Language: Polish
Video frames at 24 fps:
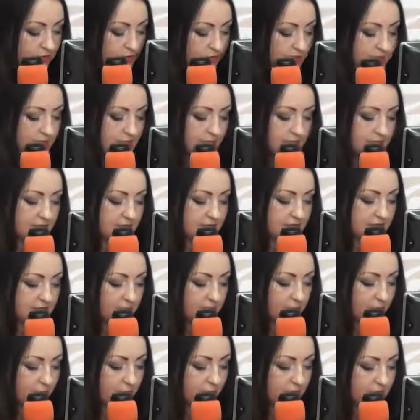harcerski
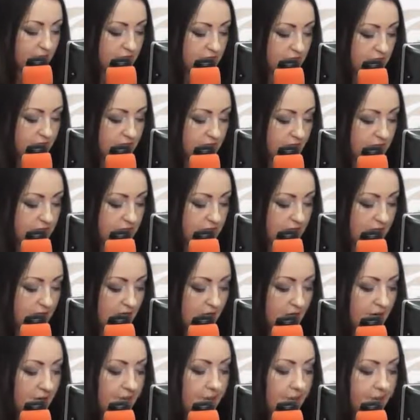zespół pieśni i tańca
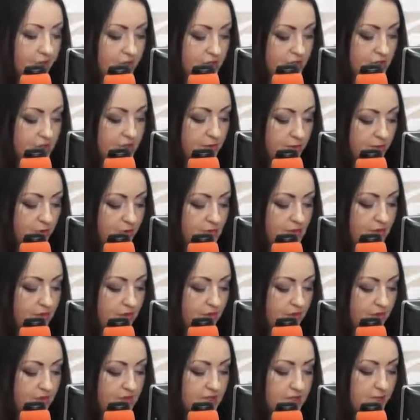Dzieci Płocka
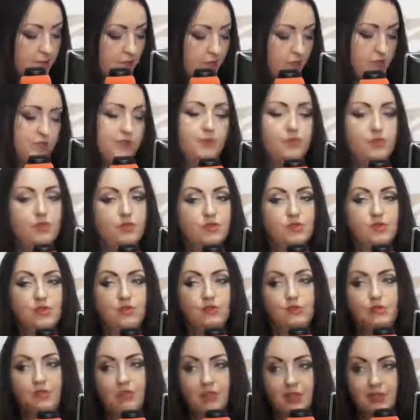oraz Bursę Płocką.
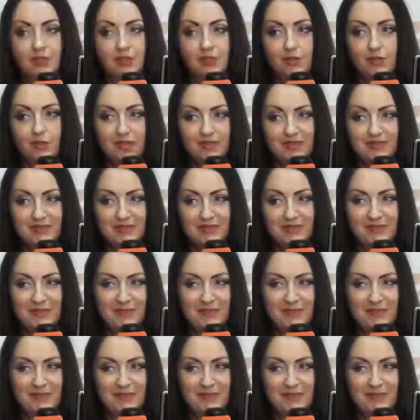Trochę tego jest.